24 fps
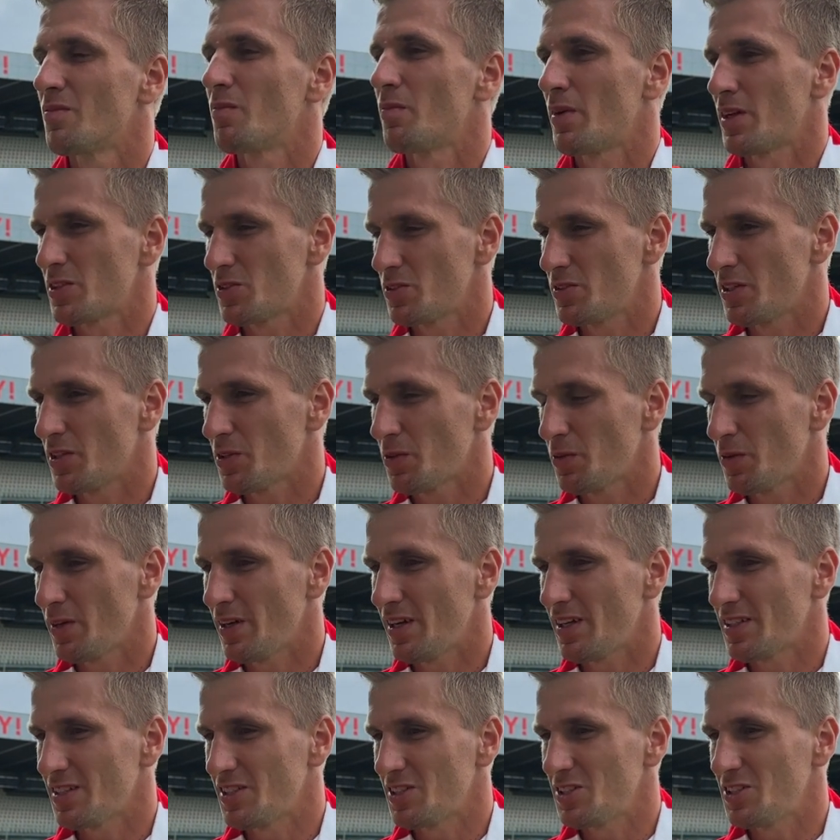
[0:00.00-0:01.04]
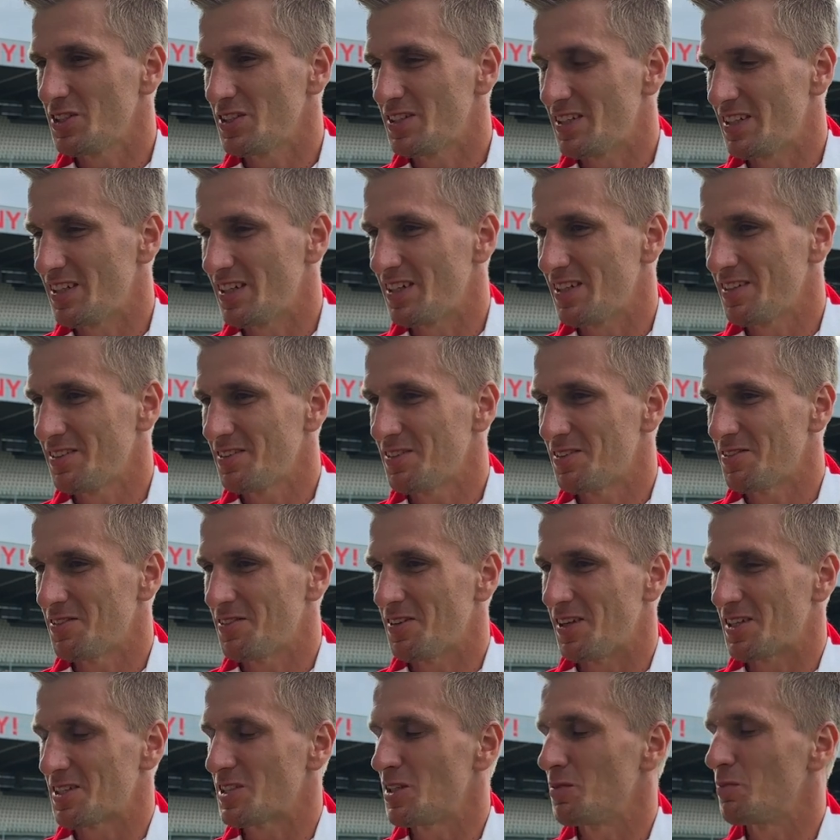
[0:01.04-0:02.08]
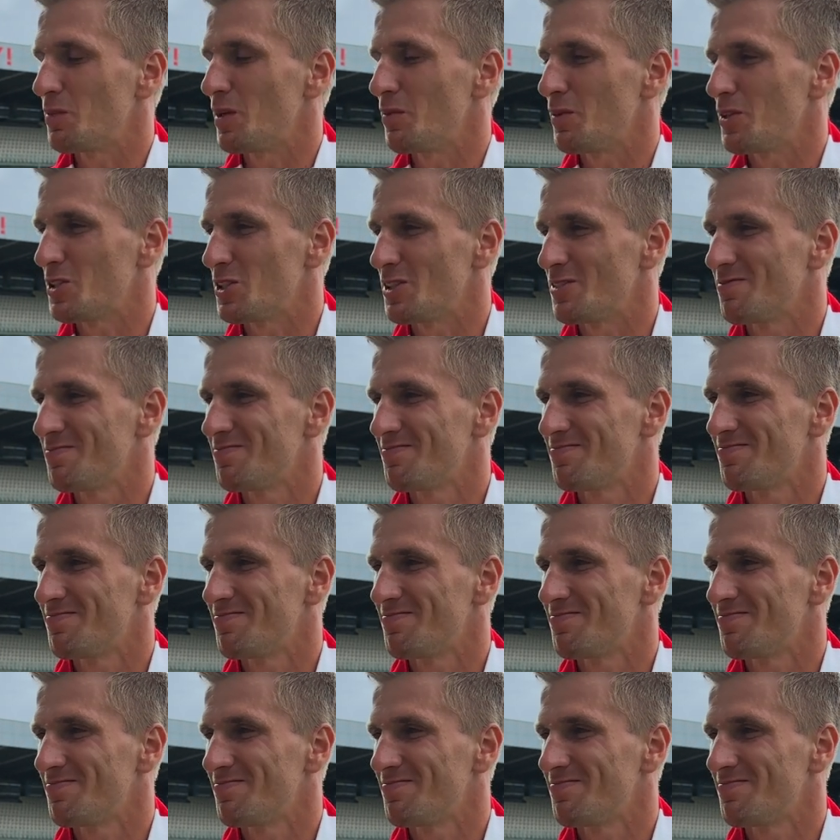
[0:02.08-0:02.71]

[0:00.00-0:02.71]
Bardzo dziękuję, a cieszę się na następne mecie.